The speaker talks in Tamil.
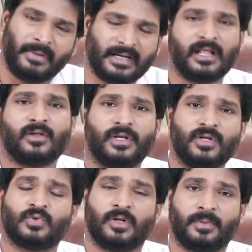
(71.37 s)
பெட்டராக இருக்கும்
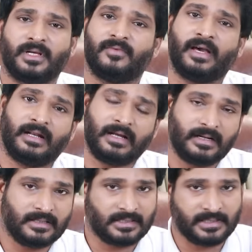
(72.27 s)
இன்னும் சொல்லப்போனால் வேறு
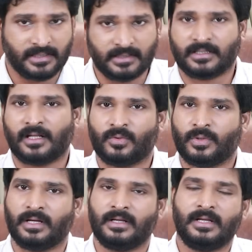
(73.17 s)
லக்னத்தை சேர்ந்துருந்தாலும்
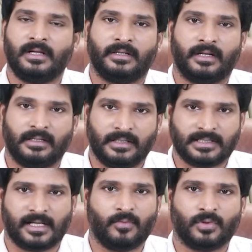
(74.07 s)
கூட நல்ல
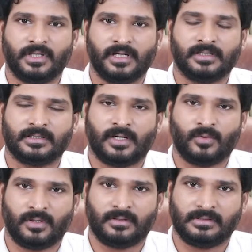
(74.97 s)
தசா புக்தி இருந்ததுன்னா
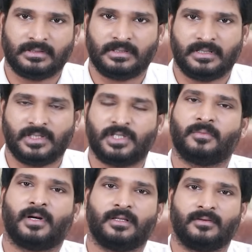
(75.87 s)
உங்களுக்கு வந்து
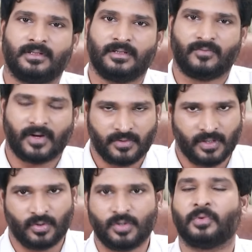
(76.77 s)
நிச்சயமாக அதை வந்து
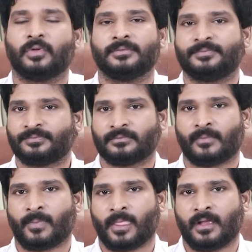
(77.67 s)
ஃபார்வர்டில் கொண்டு போகும்
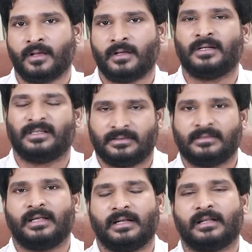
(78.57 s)

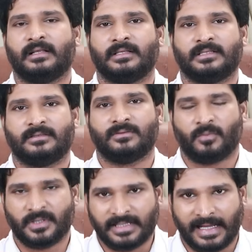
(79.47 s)
என்னென்னா அந்த
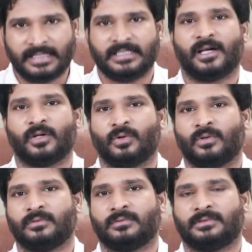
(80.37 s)
ரொம்ப சேலஞ்சிங்காக
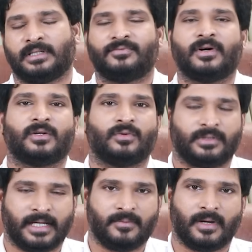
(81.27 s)
இருக்கும் டஃப்பாக
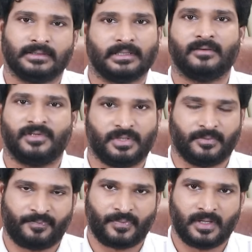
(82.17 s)
இருக்கும் டைம் அதுதான்
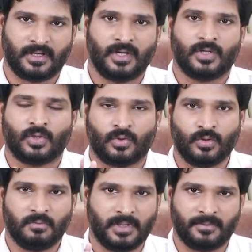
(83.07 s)
விஷயம் ஸோ
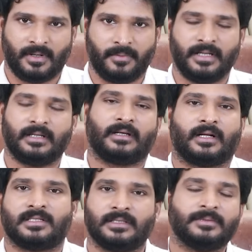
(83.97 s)
கும்பம் அப்படிங்கிற
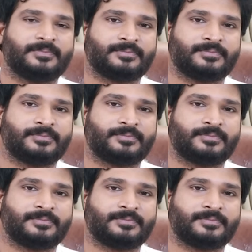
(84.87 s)
ராசி